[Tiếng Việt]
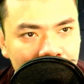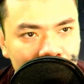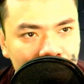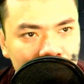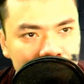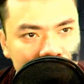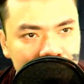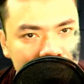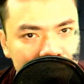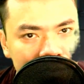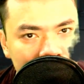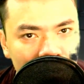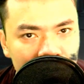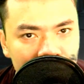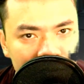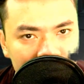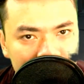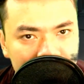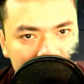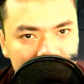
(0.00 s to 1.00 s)
Vì lẽ
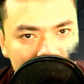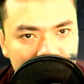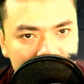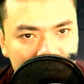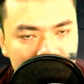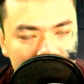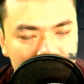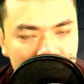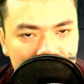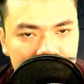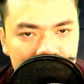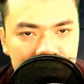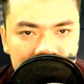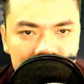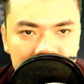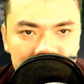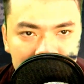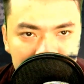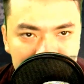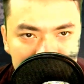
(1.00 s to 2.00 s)
đó thẻ căn
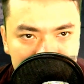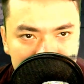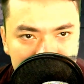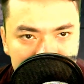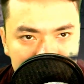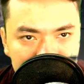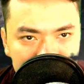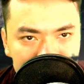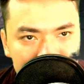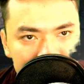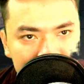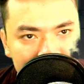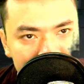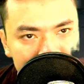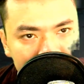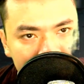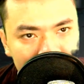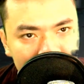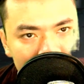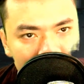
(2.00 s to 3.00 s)
cước của Nhị gia
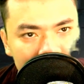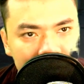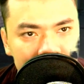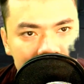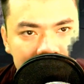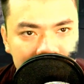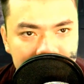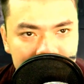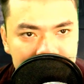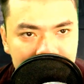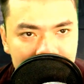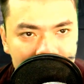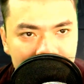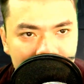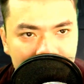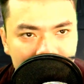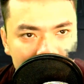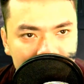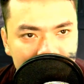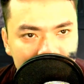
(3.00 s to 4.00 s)
không phải giả
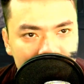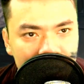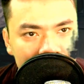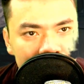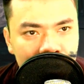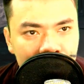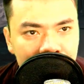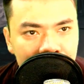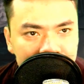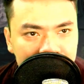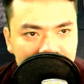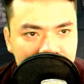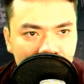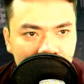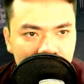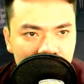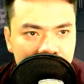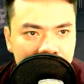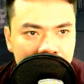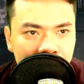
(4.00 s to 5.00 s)
rồi. Chỉ
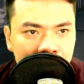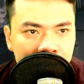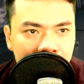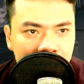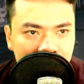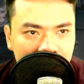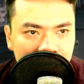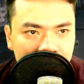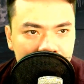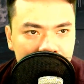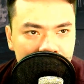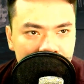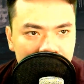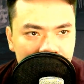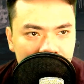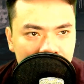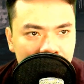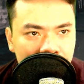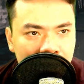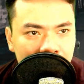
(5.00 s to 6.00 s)
có điều trước đây
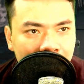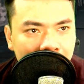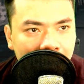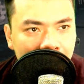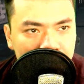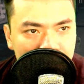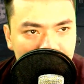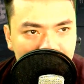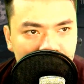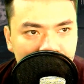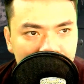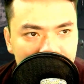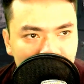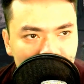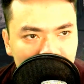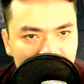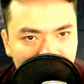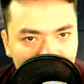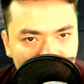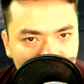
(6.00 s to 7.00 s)
tôi không chú ý
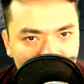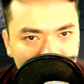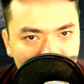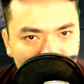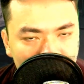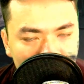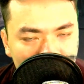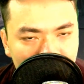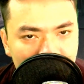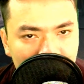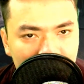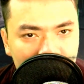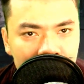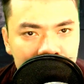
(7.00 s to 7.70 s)
tới tên ông.